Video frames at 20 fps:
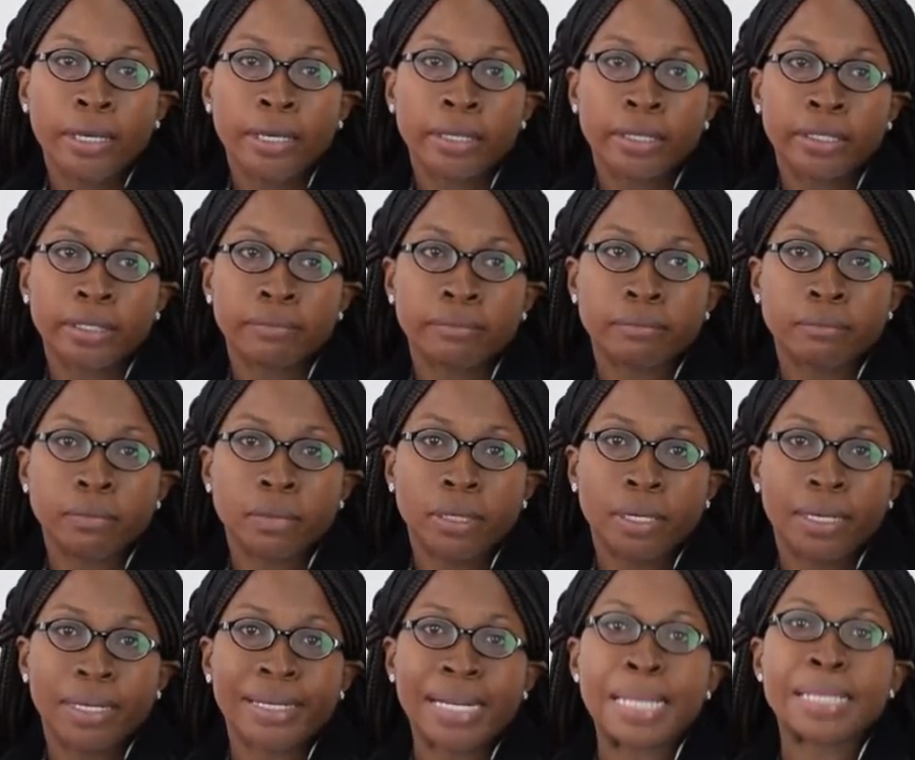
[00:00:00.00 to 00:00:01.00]
eh,
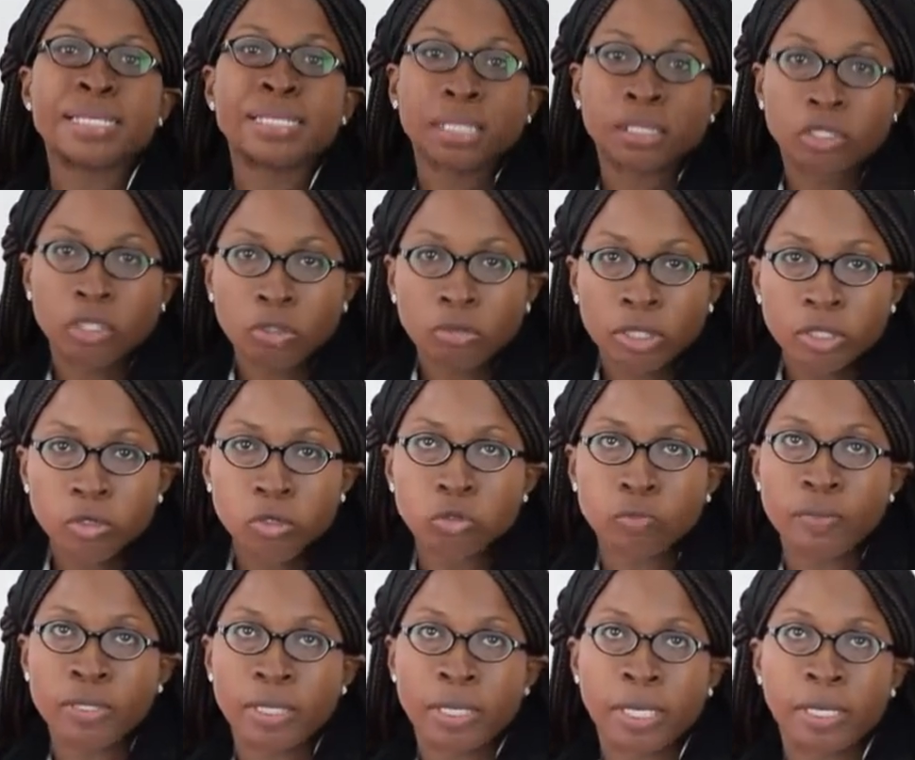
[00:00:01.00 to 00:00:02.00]
realización de
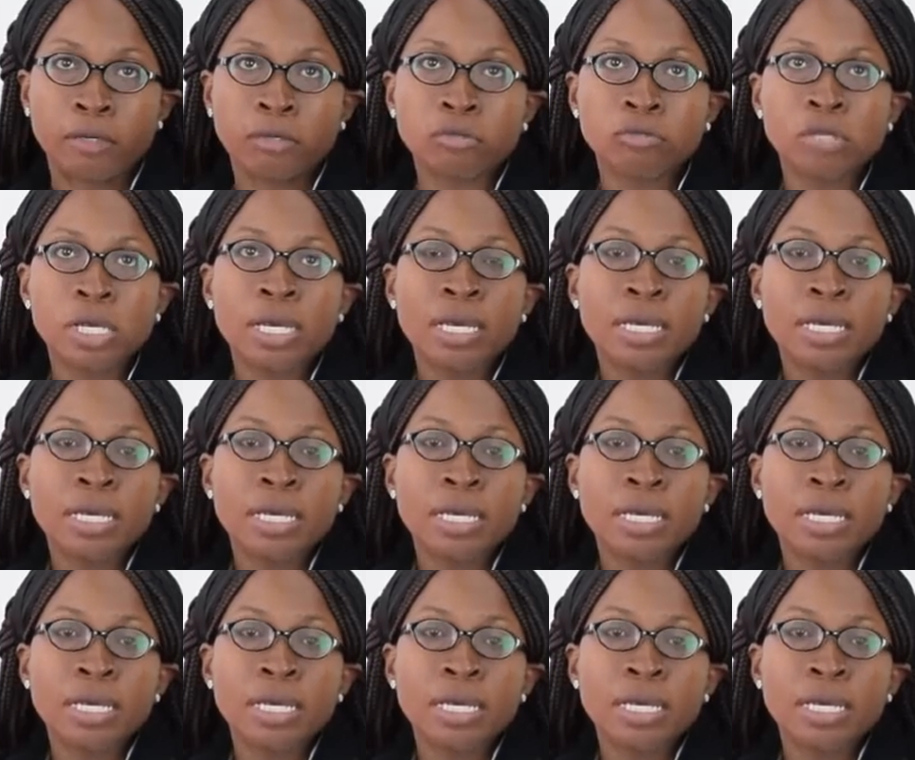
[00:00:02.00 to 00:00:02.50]
sus videos.